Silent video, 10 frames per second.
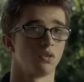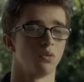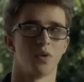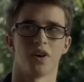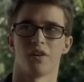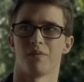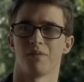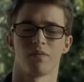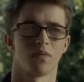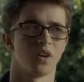Super.
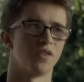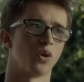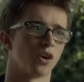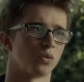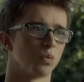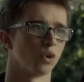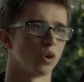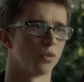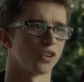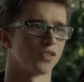L'effet
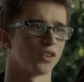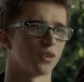correspondant commence à se faire